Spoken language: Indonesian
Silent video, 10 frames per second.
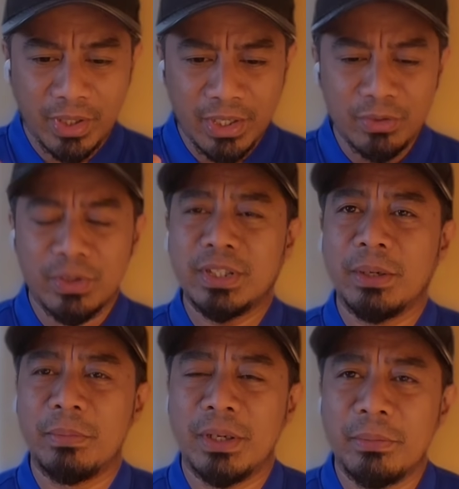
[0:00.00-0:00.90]

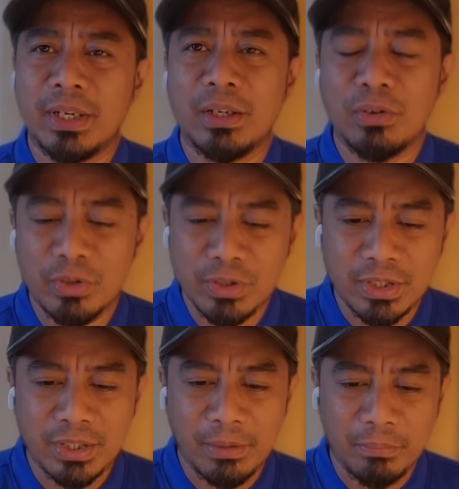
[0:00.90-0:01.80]
Indonesia benar-benar
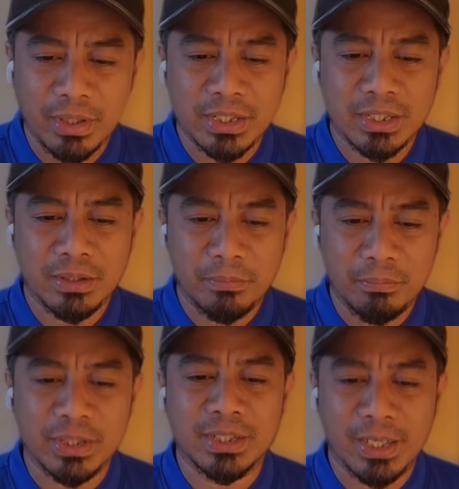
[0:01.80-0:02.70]
lolos
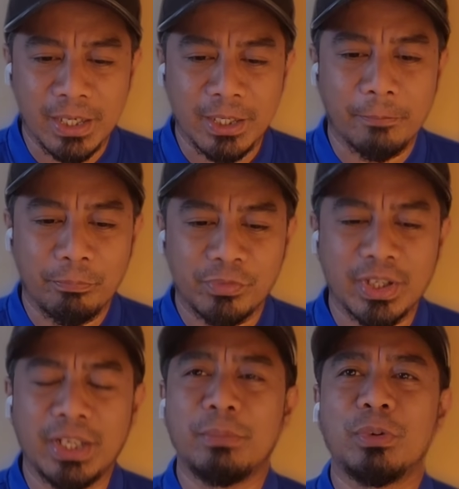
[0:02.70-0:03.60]
16 besar ini
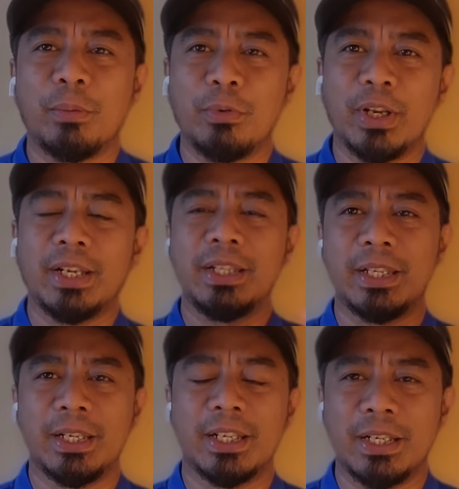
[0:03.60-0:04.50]
jadi mudah-mudahan
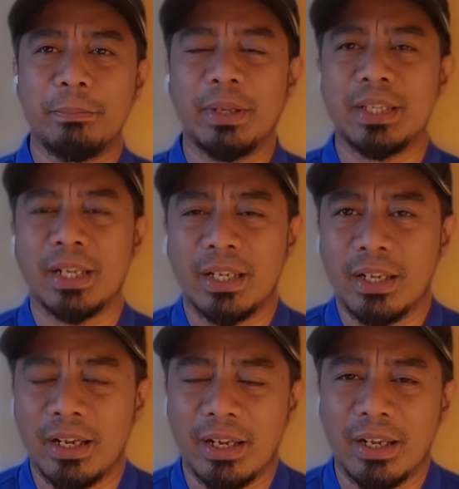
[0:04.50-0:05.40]
nanti kedepannya
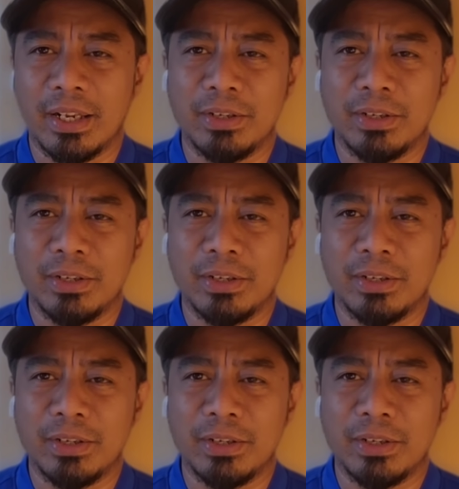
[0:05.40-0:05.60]
uh, ah,